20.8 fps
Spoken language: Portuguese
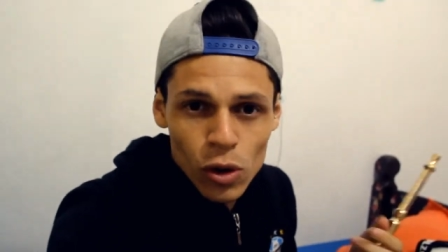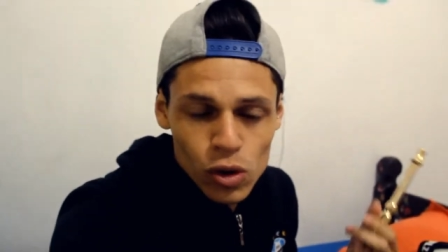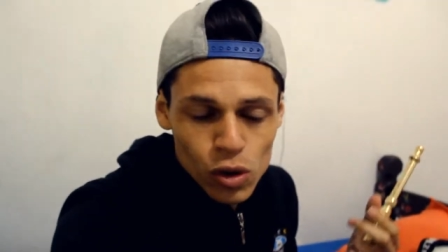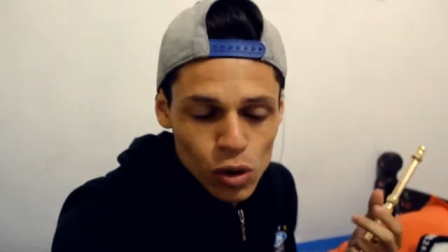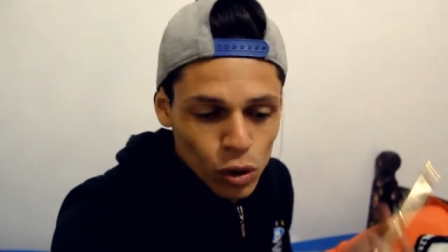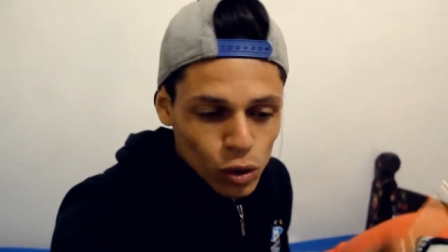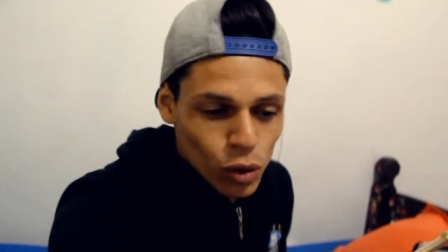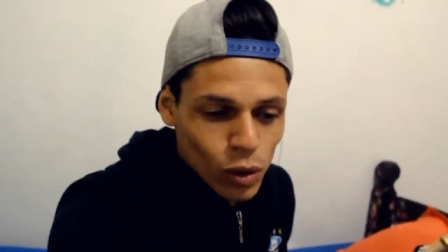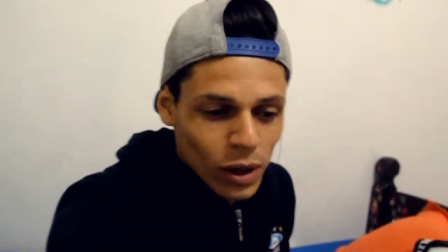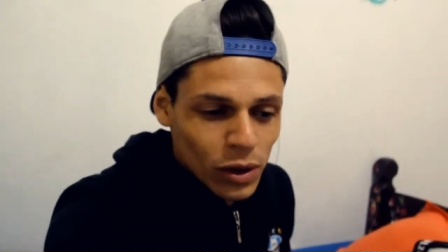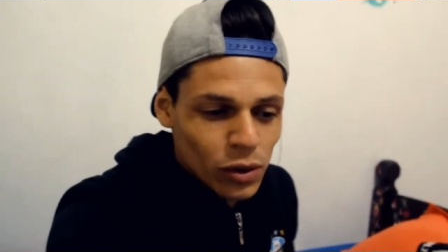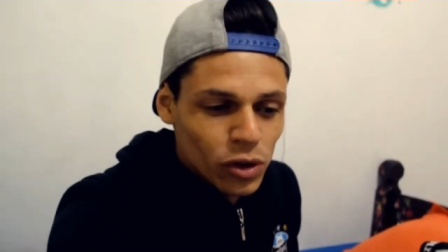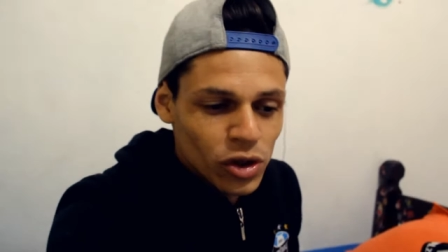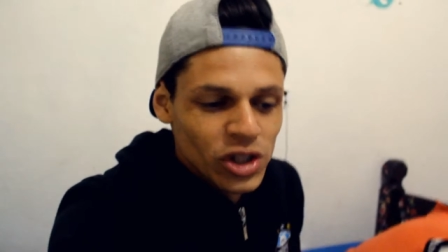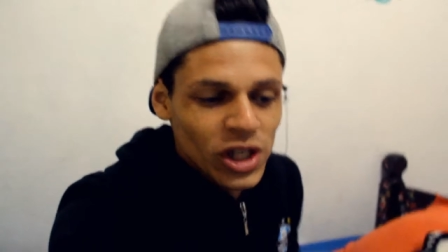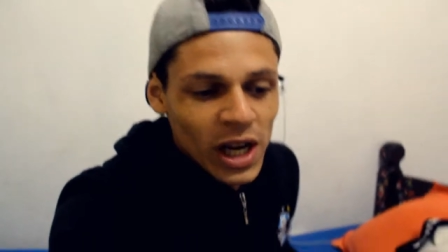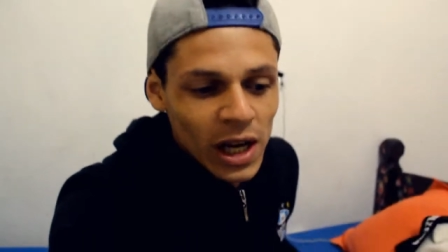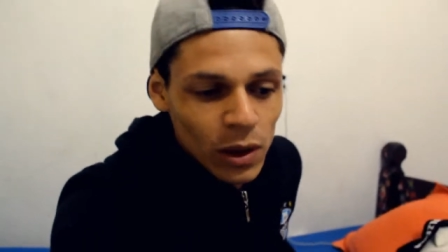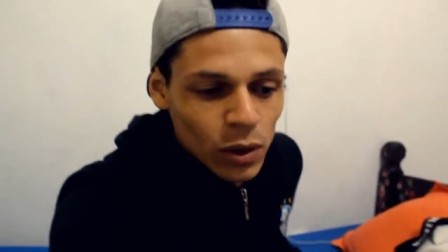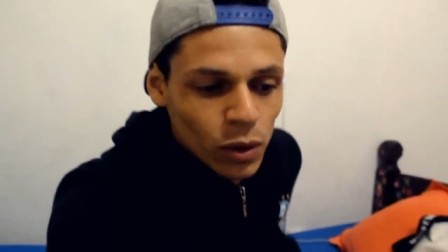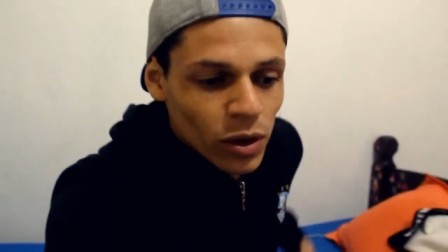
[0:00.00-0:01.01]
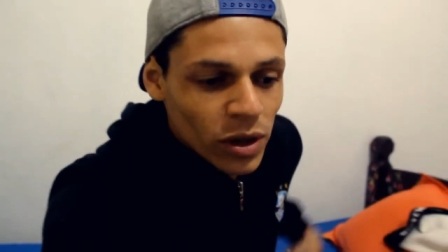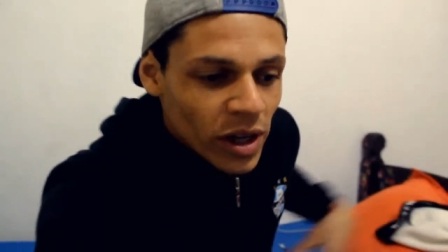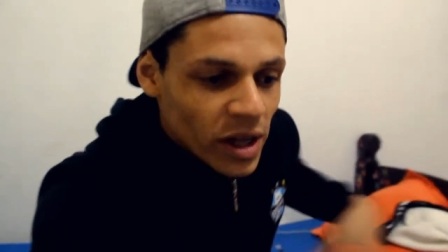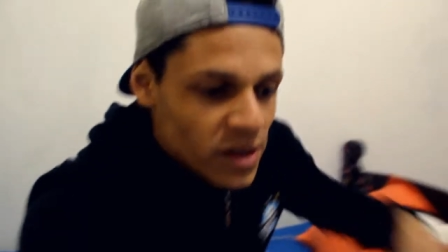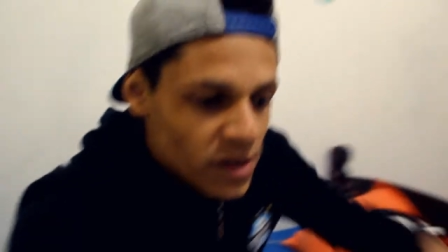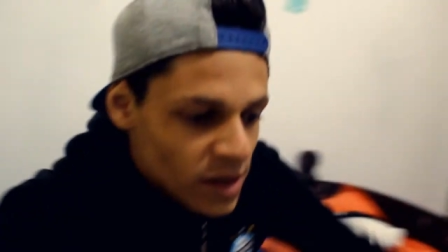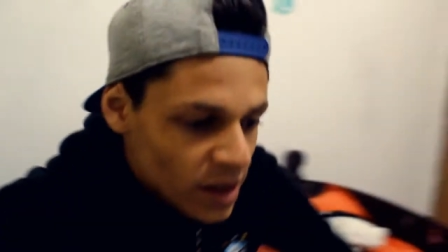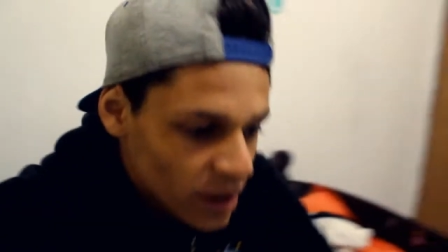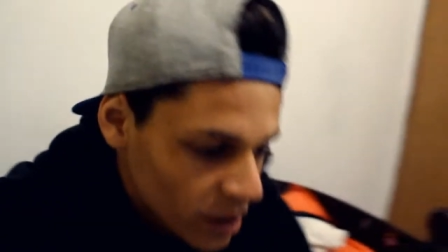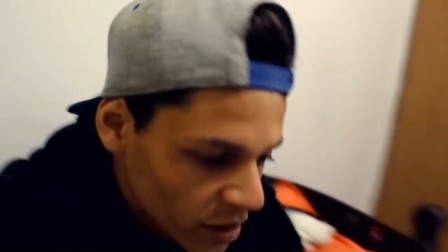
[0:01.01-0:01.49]
eu uso controlador de calor,
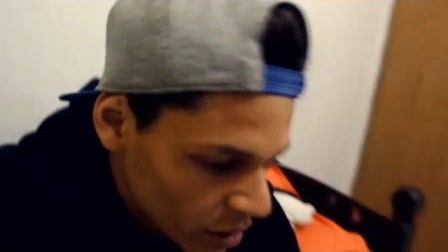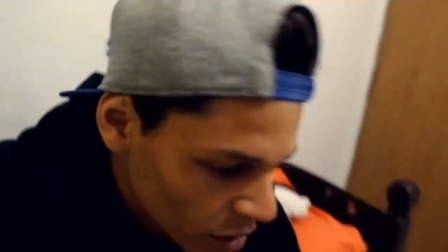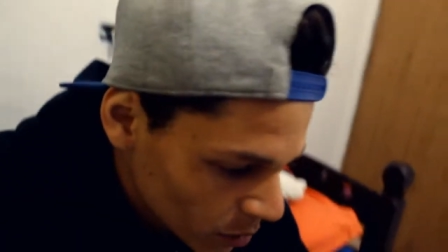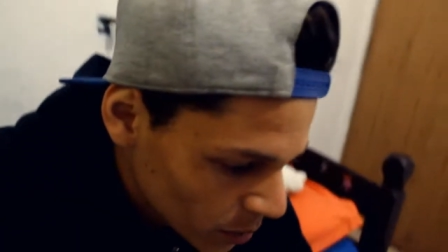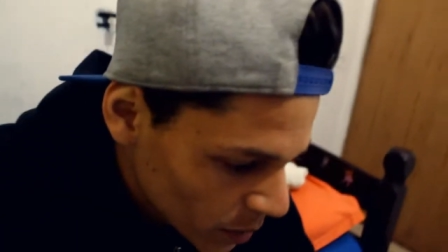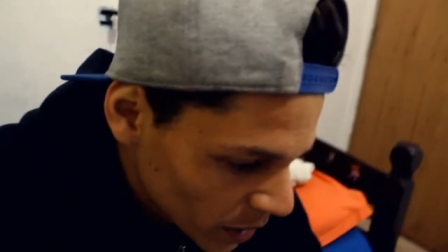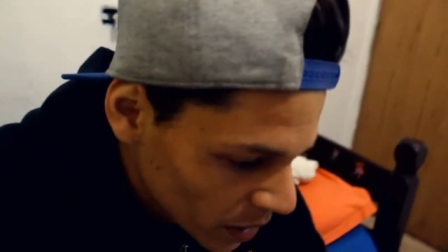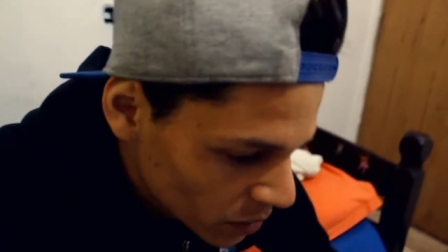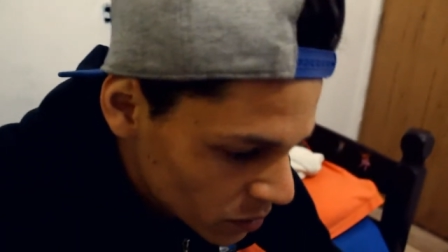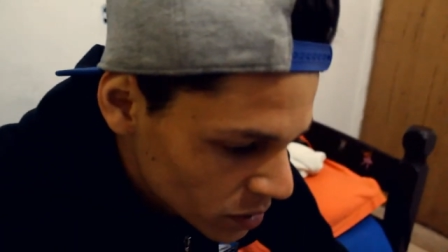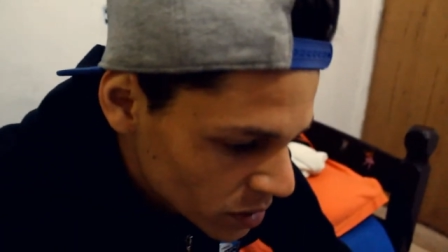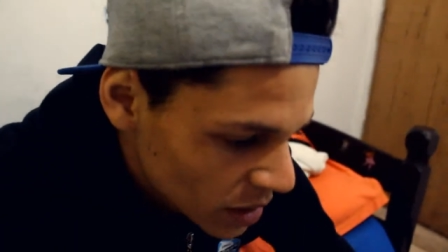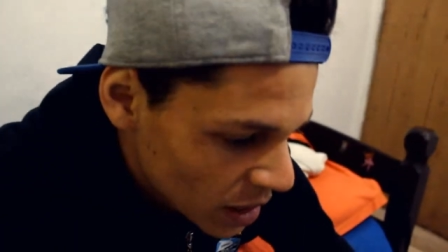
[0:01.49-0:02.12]
que é esse daqui, ó, pra quem não